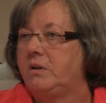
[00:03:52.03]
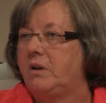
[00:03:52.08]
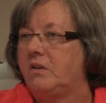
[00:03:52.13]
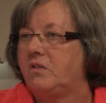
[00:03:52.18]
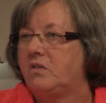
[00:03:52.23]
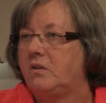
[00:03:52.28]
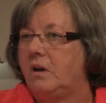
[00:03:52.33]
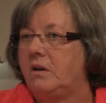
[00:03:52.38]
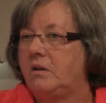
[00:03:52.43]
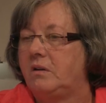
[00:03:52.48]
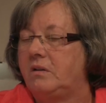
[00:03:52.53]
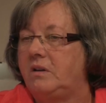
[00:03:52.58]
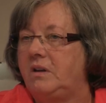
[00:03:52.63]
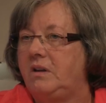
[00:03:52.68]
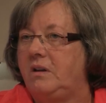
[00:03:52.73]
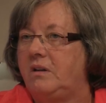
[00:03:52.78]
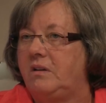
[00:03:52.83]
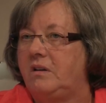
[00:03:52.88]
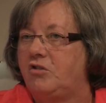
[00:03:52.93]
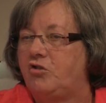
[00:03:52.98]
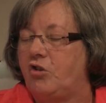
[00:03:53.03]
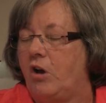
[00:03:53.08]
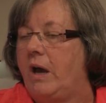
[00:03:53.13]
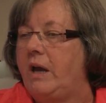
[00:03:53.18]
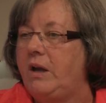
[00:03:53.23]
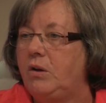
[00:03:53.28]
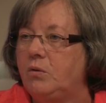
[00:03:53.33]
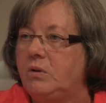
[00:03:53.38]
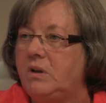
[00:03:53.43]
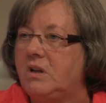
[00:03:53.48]
dass äh, die
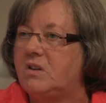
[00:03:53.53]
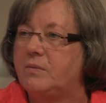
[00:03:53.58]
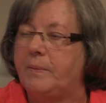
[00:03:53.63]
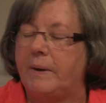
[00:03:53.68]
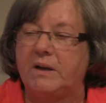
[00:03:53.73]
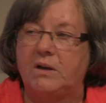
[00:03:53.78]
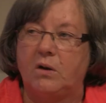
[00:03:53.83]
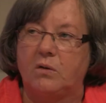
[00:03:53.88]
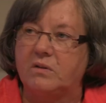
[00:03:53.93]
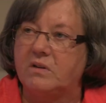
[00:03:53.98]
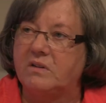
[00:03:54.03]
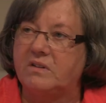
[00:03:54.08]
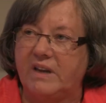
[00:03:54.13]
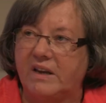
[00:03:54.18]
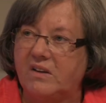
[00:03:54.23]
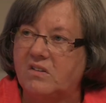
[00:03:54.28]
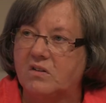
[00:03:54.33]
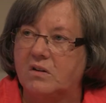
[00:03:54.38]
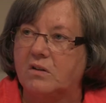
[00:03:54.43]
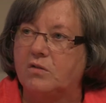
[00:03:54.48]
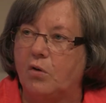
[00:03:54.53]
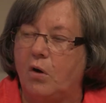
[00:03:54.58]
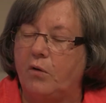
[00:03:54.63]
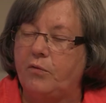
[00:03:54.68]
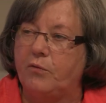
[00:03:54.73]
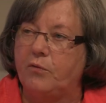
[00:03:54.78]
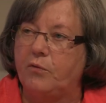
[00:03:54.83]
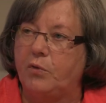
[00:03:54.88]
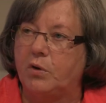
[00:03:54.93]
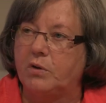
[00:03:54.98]
Entscheidung, die 2006
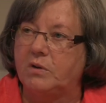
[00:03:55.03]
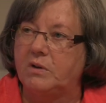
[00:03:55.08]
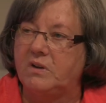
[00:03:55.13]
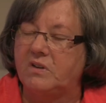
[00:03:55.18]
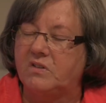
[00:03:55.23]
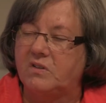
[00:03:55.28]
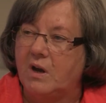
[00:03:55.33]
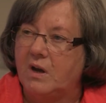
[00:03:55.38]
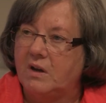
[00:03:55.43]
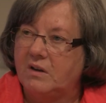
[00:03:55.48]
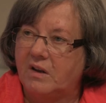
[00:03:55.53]
getroffen worden ist,